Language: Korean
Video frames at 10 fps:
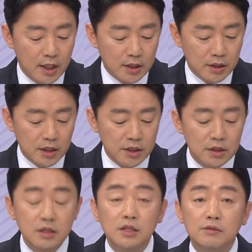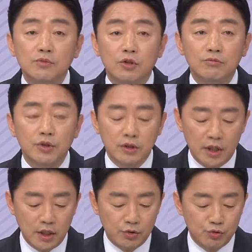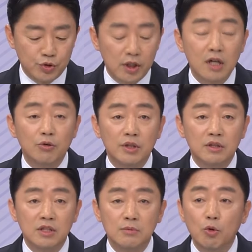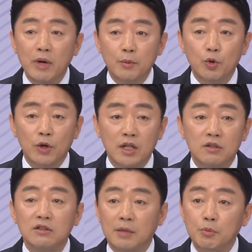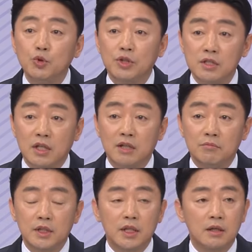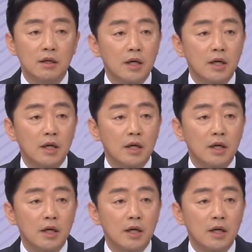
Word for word: 사실은 지금 정부 여당에서 주장하고 있는 늘봄 학교가 그런 대표적인 사례입니다.